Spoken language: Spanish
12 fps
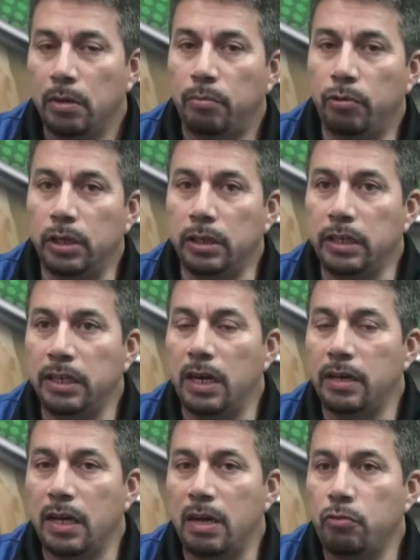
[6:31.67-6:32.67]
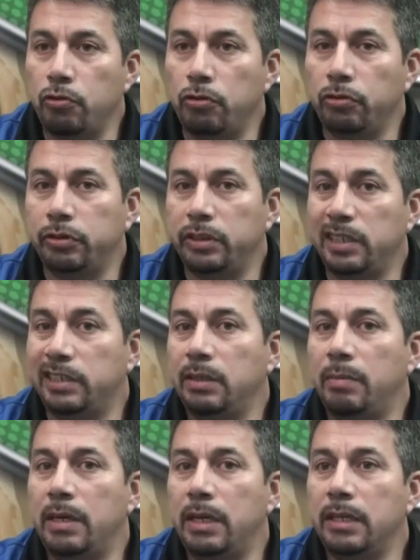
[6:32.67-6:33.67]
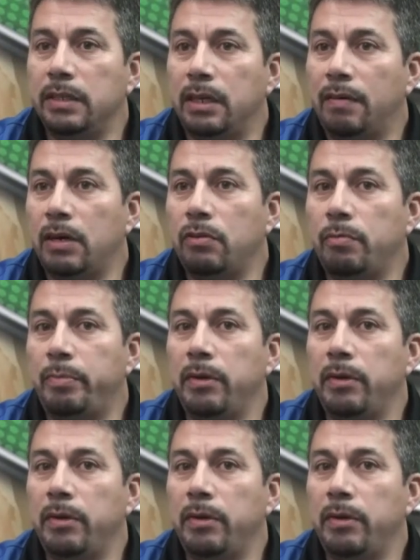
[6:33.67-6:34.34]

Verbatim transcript: Por ende, ya llevamos dos, tres semanas de trabajo